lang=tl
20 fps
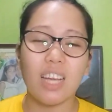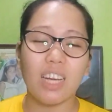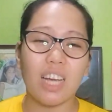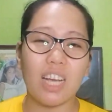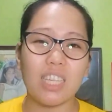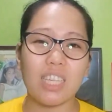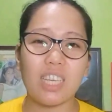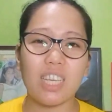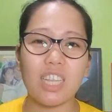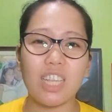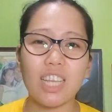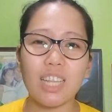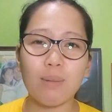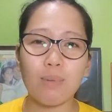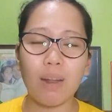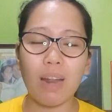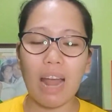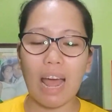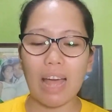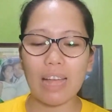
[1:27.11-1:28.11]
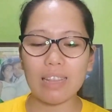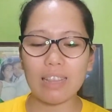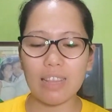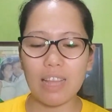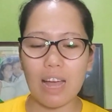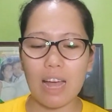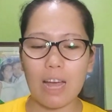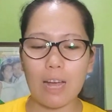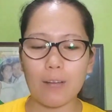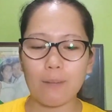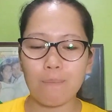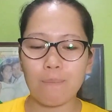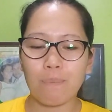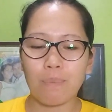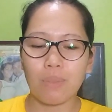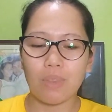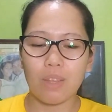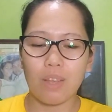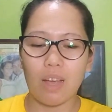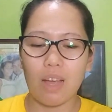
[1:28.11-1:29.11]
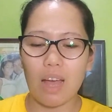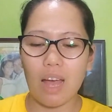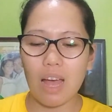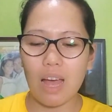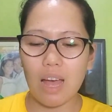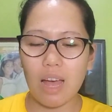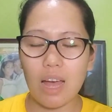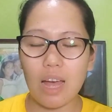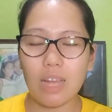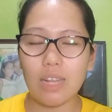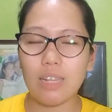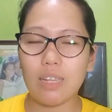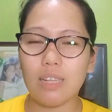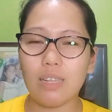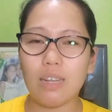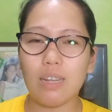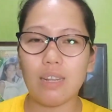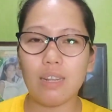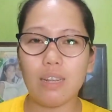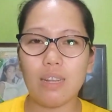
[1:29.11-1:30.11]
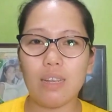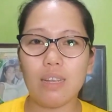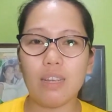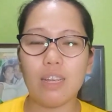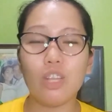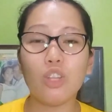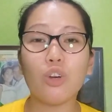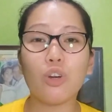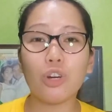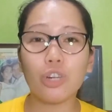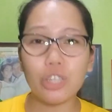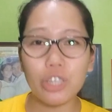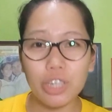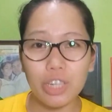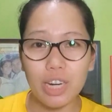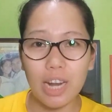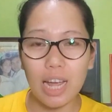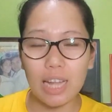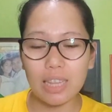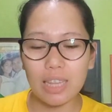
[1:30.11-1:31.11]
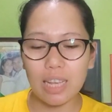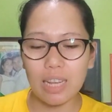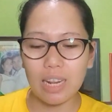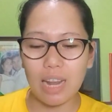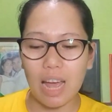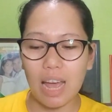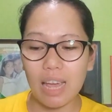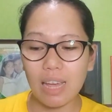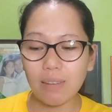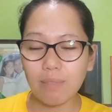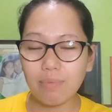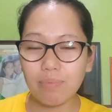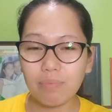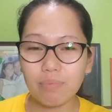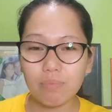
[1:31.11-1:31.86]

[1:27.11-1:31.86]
Kasi hindi naman lahat ng um, in-order natin ay